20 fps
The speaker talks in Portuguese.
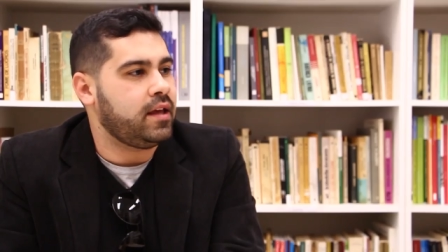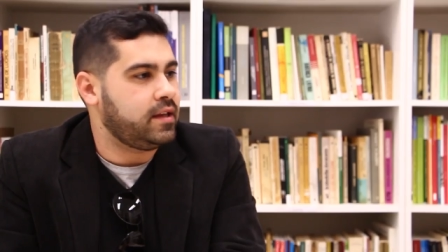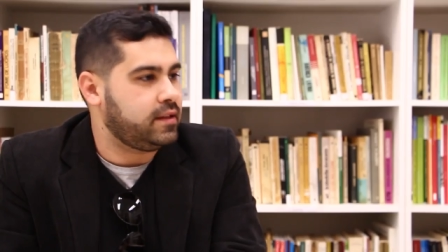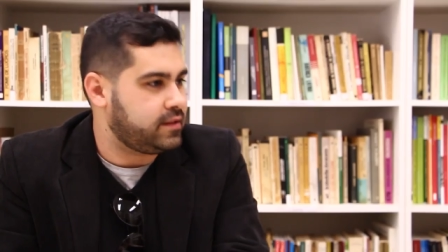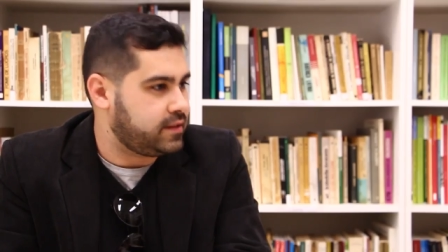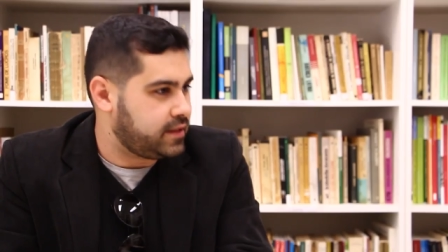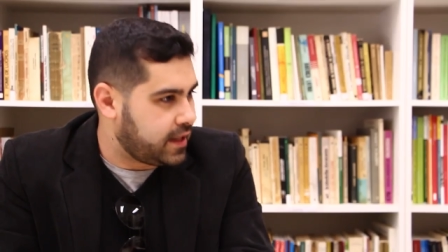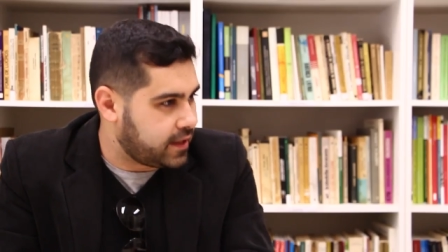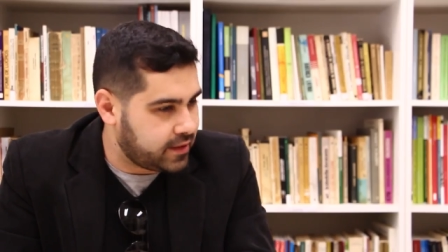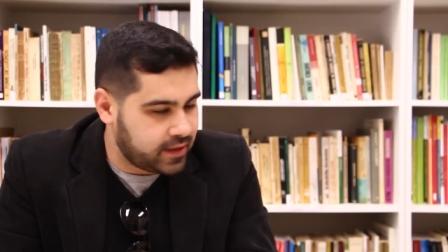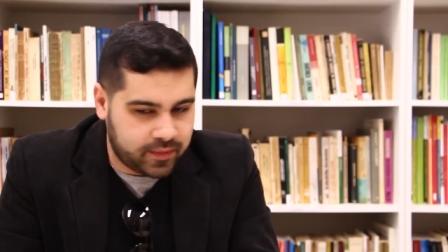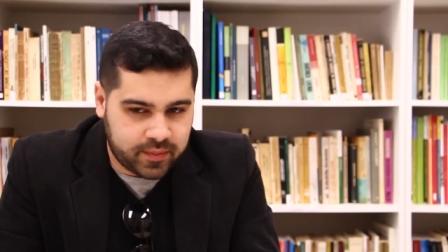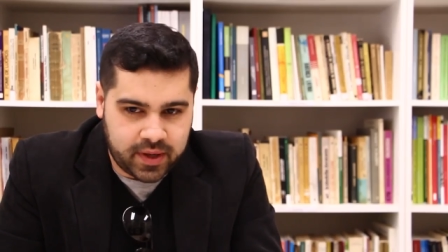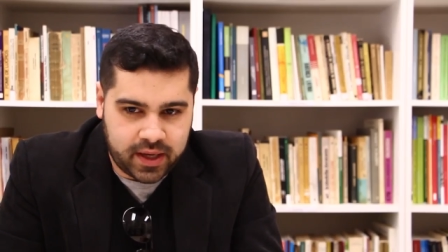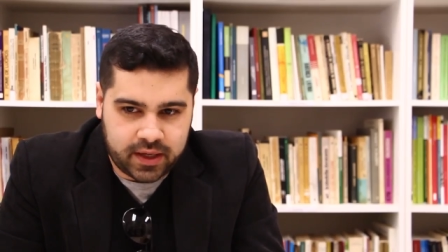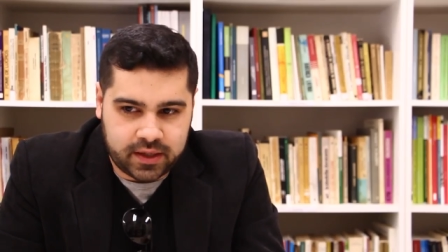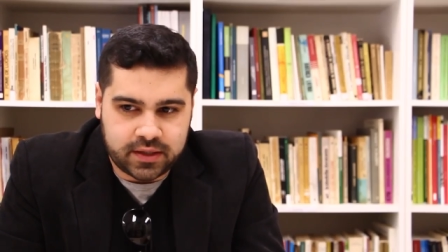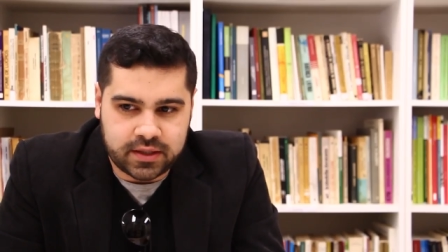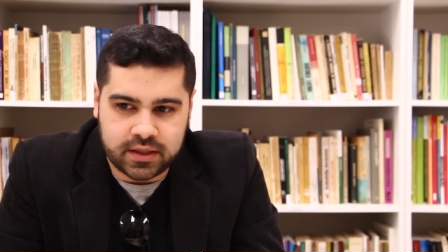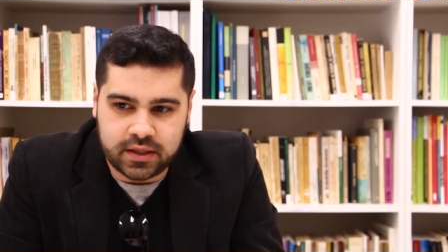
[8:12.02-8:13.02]

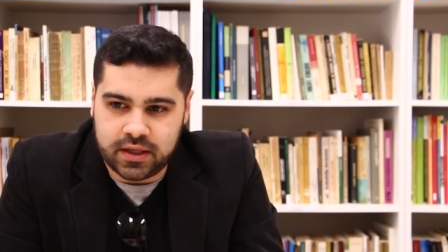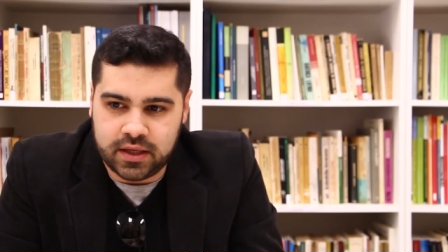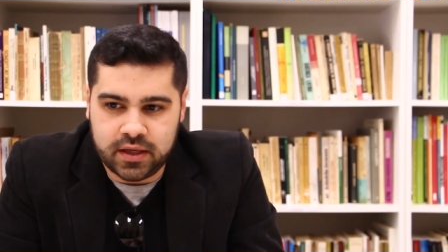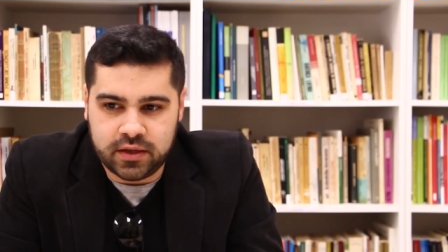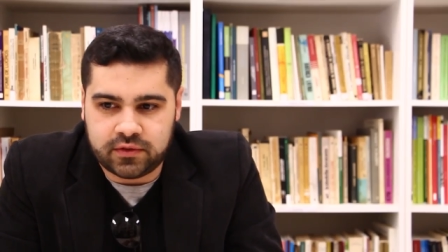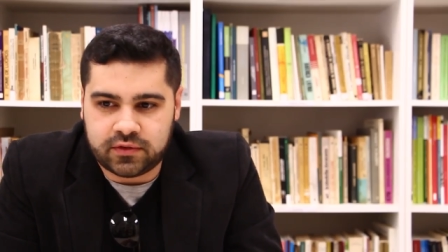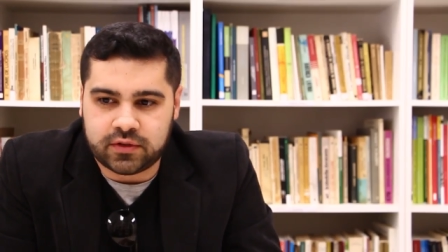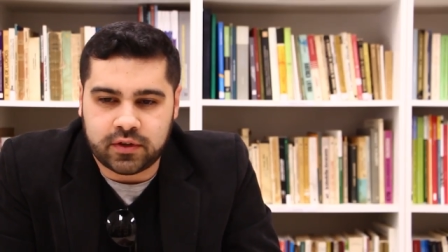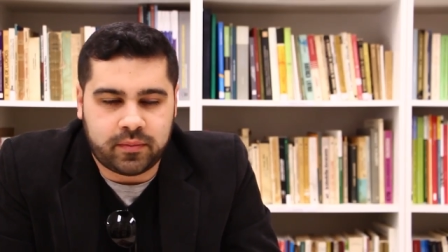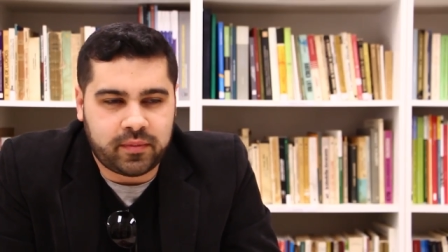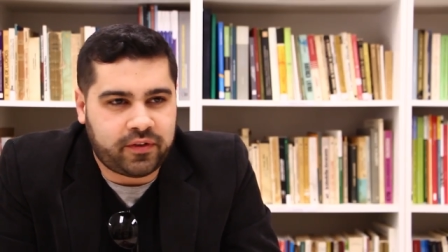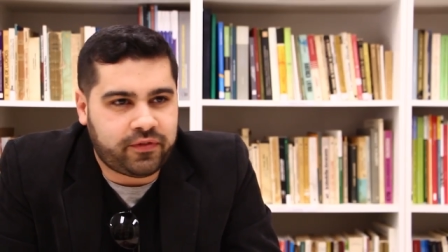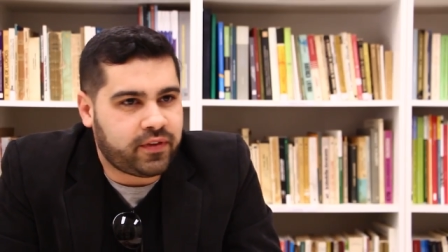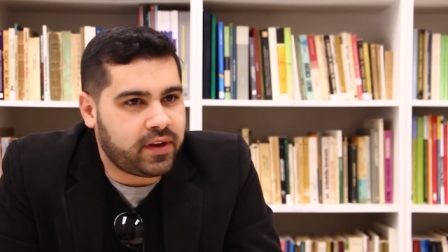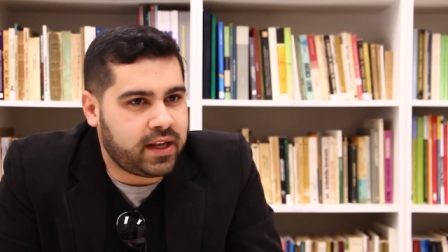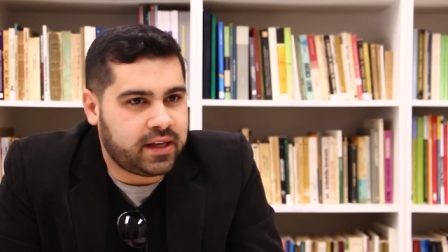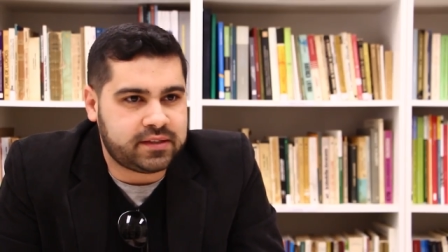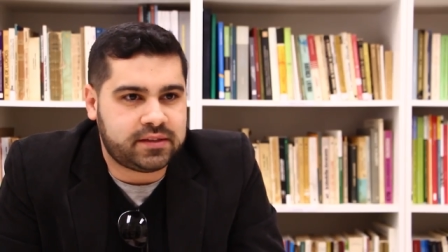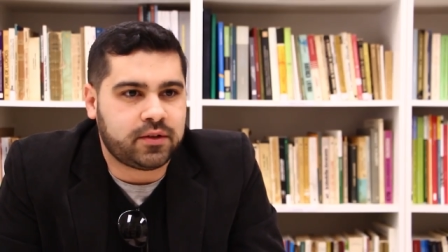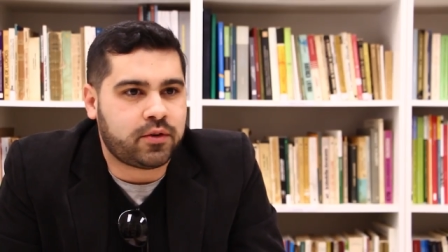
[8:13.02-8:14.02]
Exatamente. E isso é uma
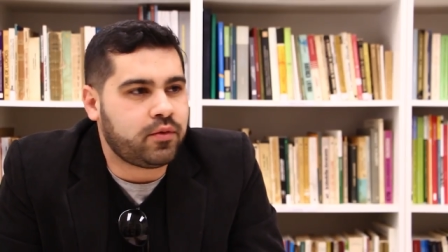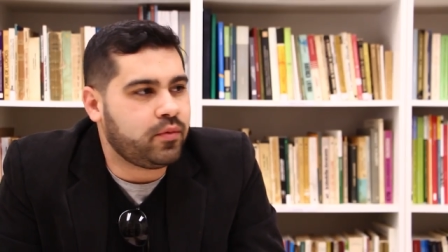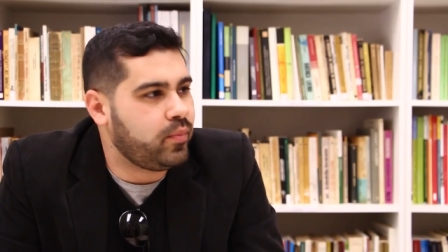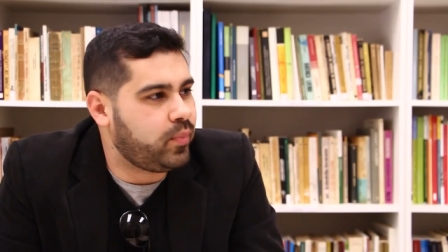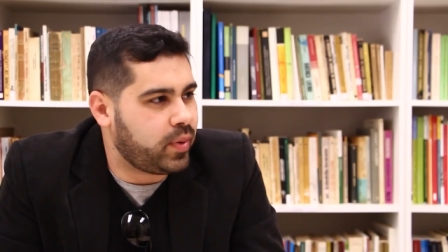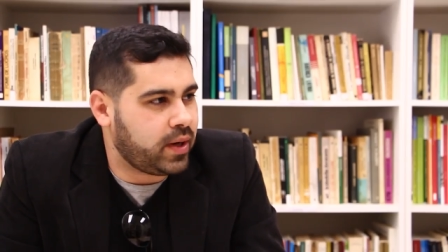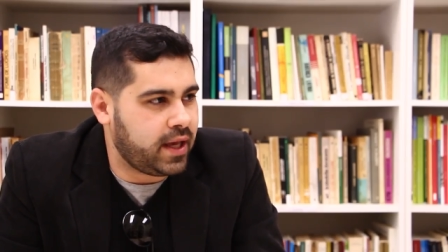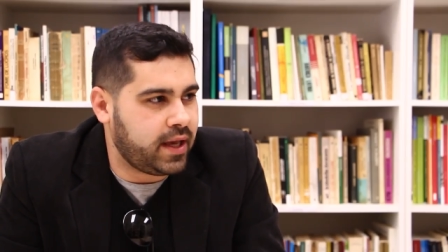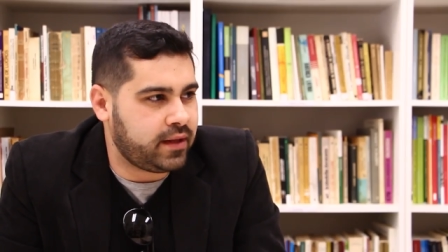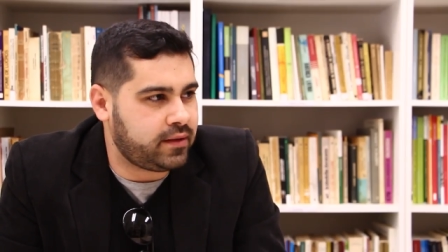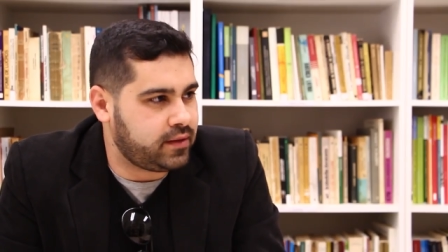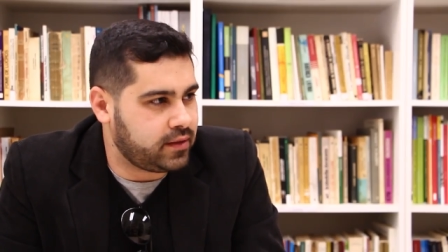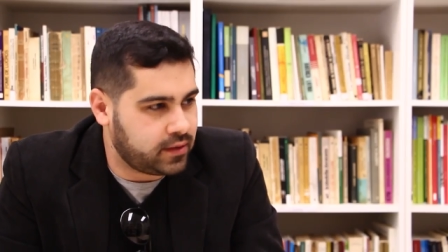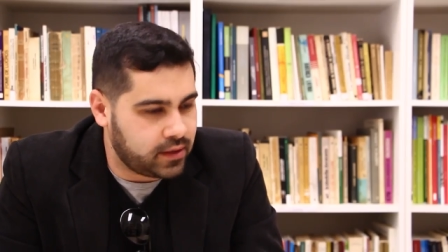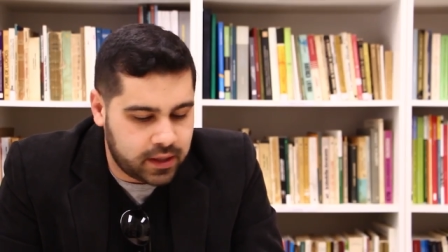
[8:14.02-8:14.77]
falácia completa.